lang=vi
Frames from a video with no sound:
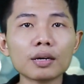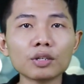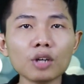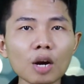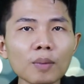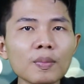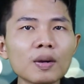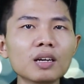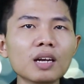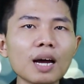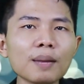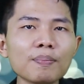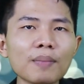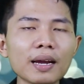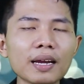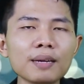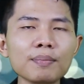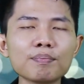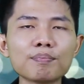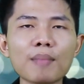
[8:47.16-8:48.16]
Note 10 Plus
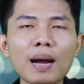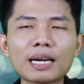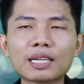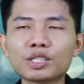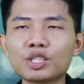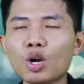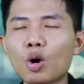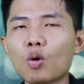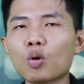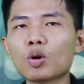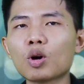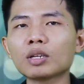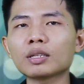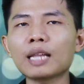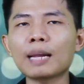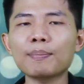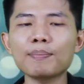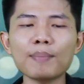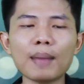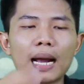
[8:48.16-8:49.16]
Mỹ mặc dù có
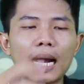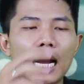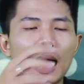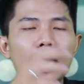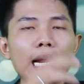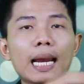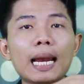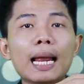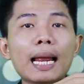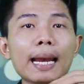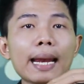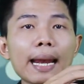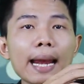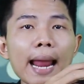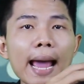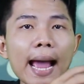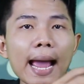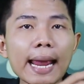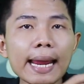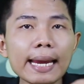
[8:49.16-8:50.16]
tấm màn hình là
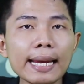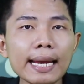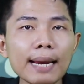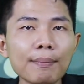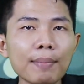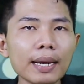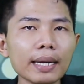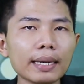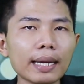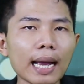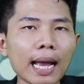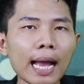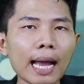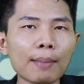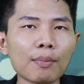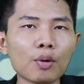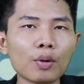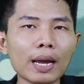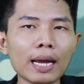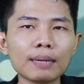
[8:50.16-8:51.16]
Dynamic
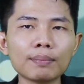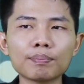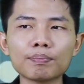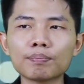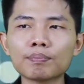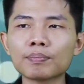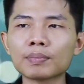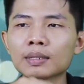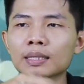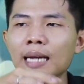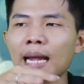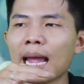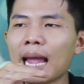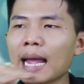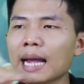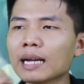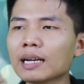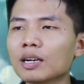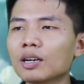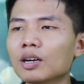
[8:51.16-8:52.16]
AMOLED
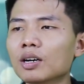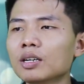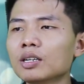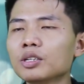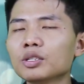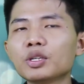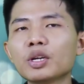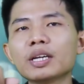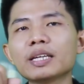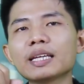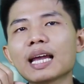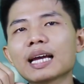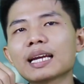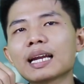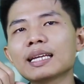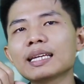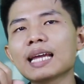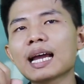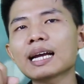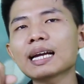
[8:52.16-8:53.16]
ngang ngửa, được chuyên gia
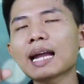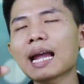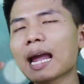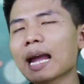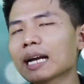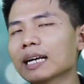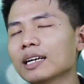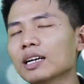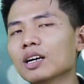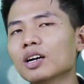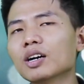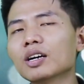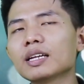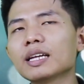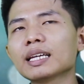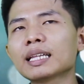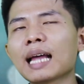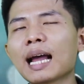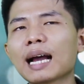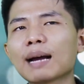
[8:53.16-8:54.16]
đánh giá ngang ngửa
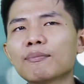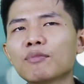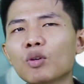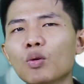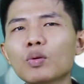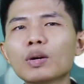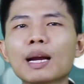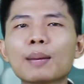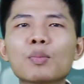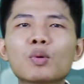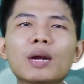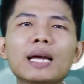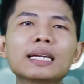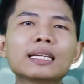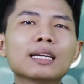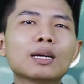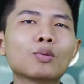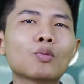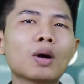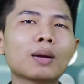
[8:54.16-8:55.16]
với thằng Fluid AMOLED
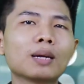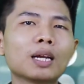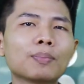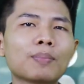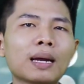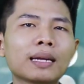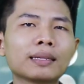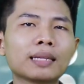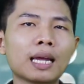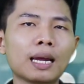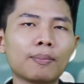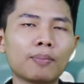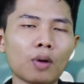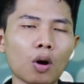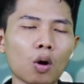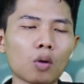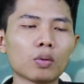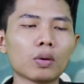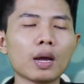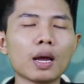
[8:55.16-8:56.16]
trên OnePlus 7T
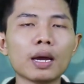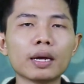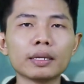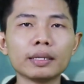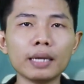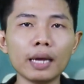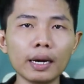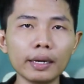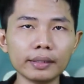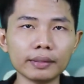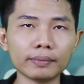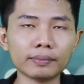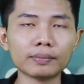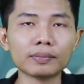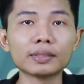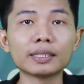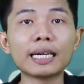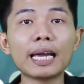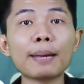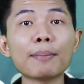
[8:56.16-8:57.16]
Pro, nhưng
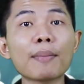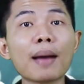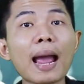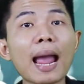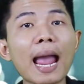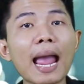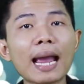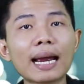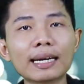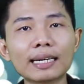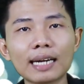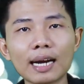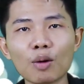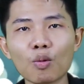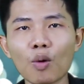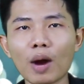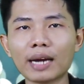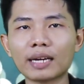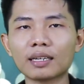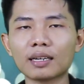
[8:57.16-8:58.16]
khi mang ra
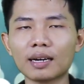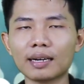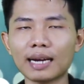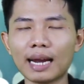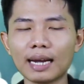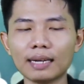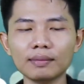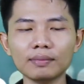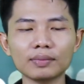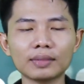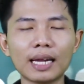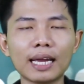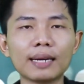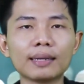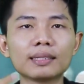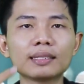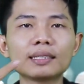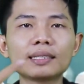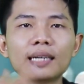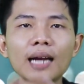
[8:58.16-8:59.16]
ngoài trời nắng thì
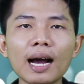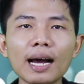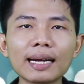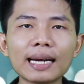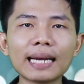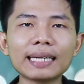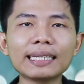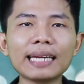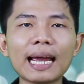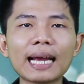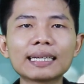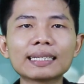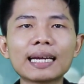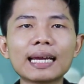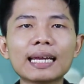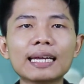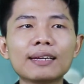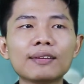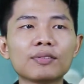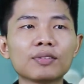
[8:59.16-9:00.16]
trên anh chàng
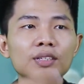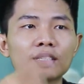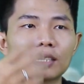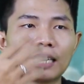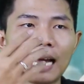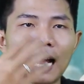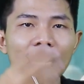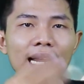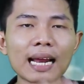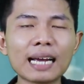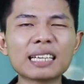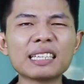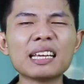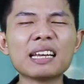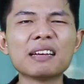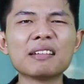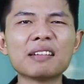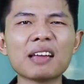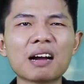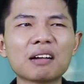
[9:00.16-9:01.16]
này khả năng
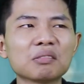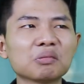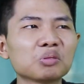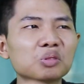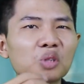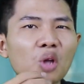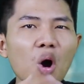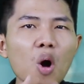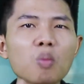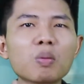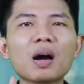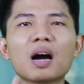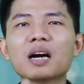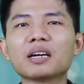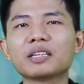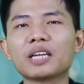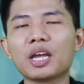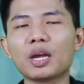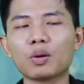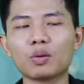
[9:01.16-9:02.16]
nhìn nhận tốt
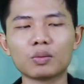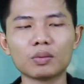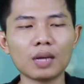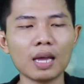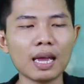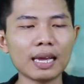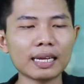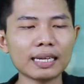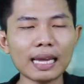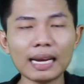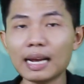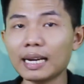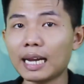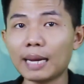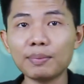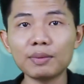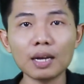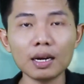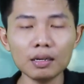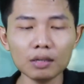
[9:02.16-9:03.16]
hơn nhiều. Và nó
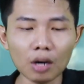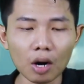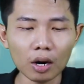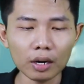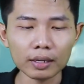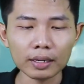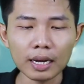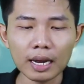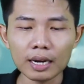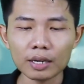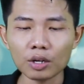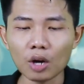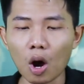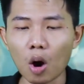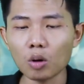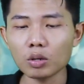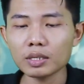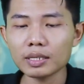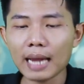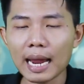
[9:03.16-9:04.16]
kiểm chứng rồi,
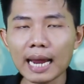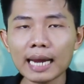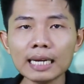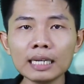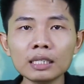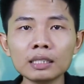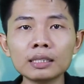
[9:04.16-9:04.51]
độ sáng